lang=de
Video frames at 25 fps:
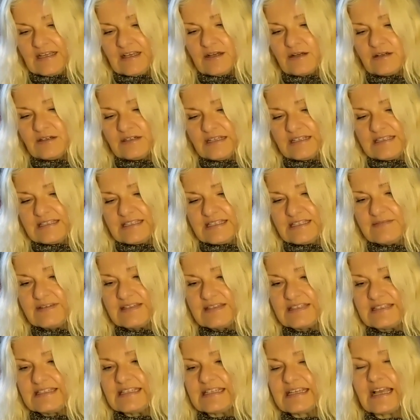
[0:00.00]
Und das ist,
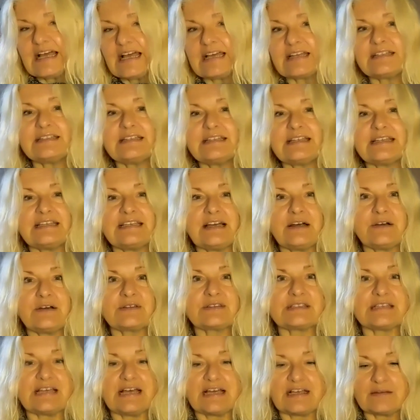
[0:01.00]
was die Karten dir hier auch
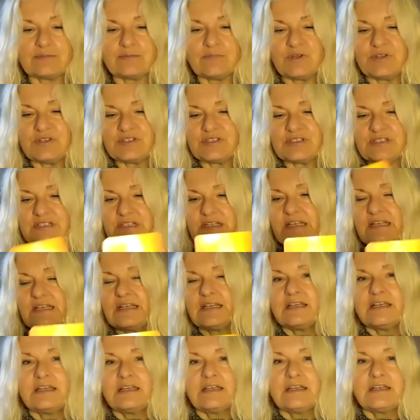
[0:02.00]
sagen möchten.
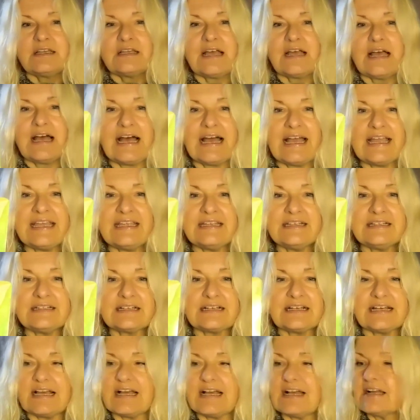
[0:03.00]

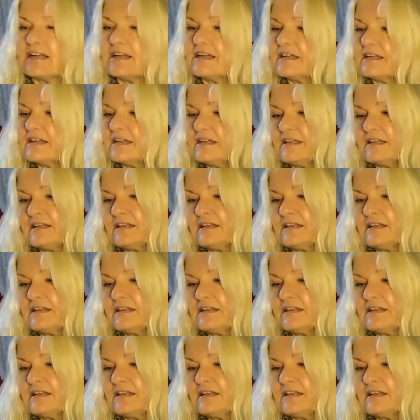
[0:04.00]
Einklang.